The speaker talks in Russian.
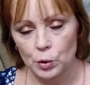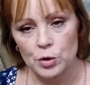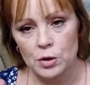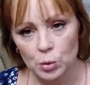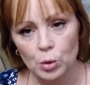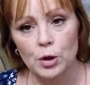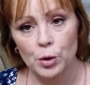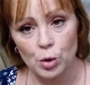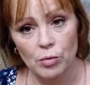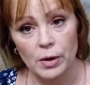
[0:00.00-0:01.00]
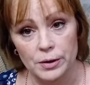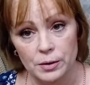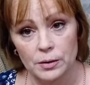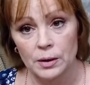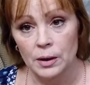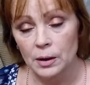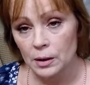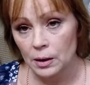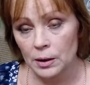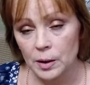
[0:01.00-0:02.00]
то есть надолго ее хватит.
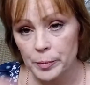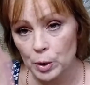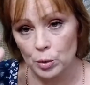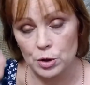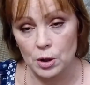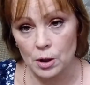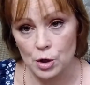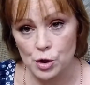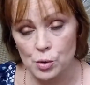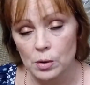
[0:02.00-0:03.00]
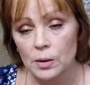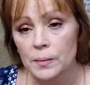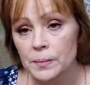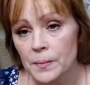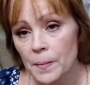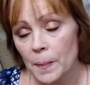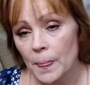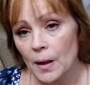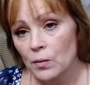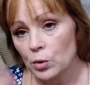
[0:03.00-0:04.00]
Она берется хорошо,
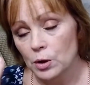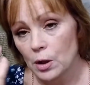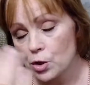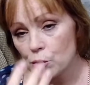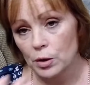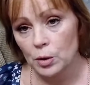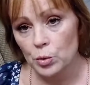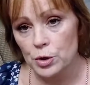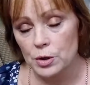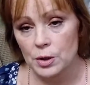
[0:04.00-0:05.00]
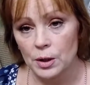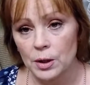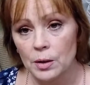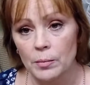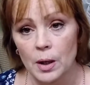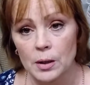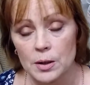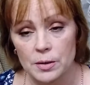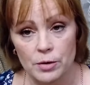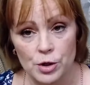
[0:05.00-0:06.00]
вот, хорошо наносится и
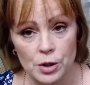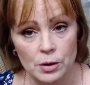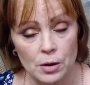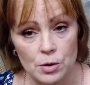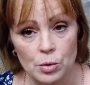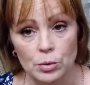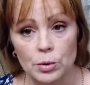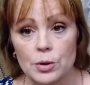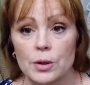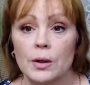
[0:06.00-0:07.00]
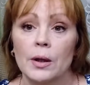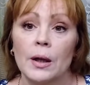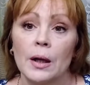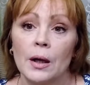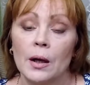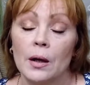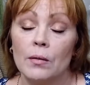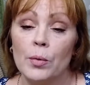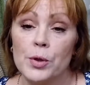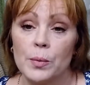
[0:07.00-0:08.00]
мало совершенно расходуется.
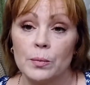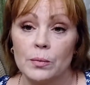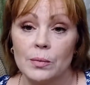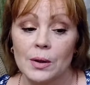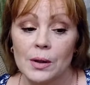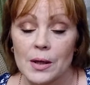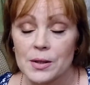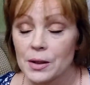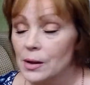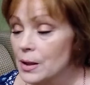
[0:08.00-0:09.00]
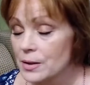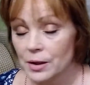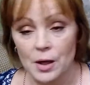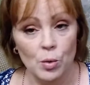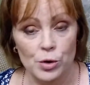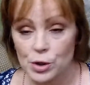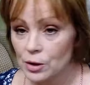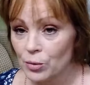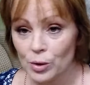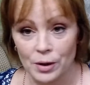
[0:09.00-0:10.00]
В общем, класс, классно, я
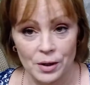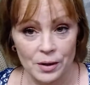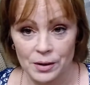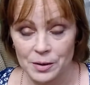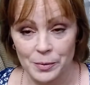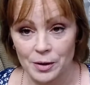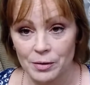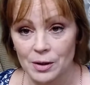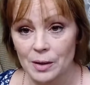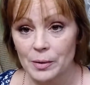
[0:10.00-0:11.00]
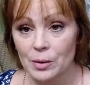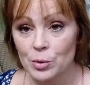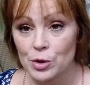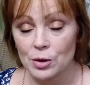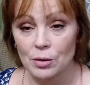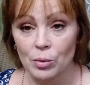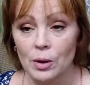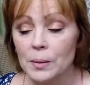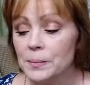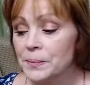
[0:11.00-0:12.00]
очень довольна этими новинками, очень
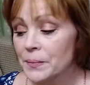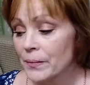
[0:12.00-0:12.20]
довольна.